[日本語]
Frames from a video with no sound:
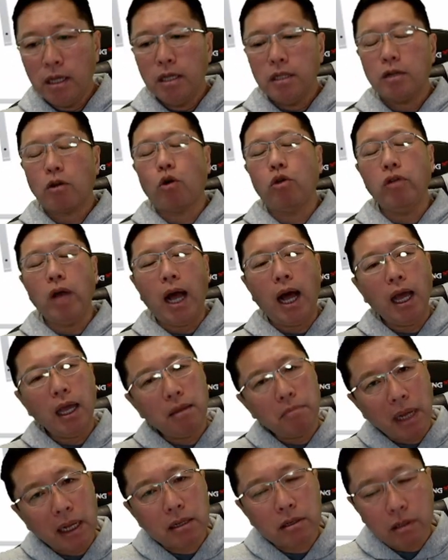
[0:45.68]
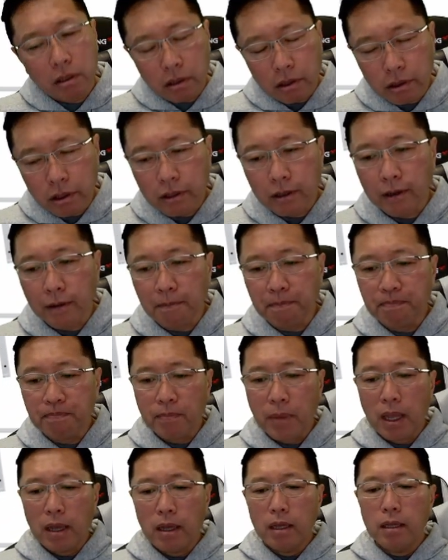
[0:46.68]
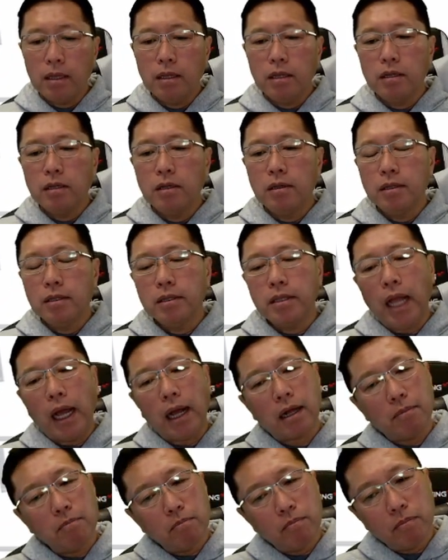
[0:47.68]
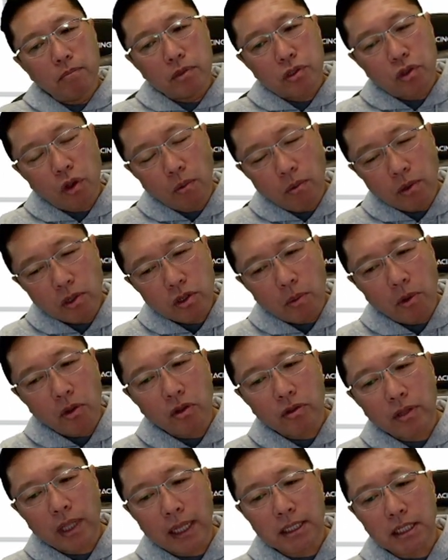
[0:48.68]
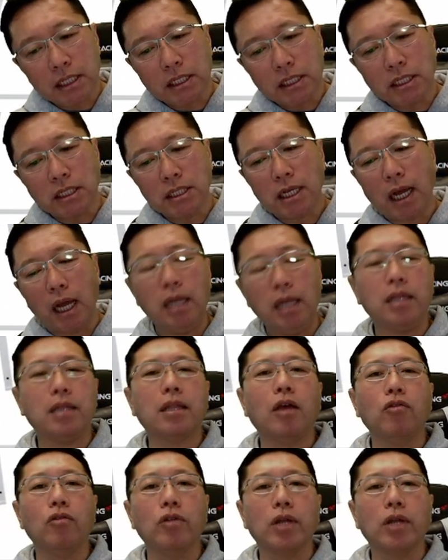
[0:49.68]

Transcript: この iMac、なんかそもそもの立ち位置に帰ったような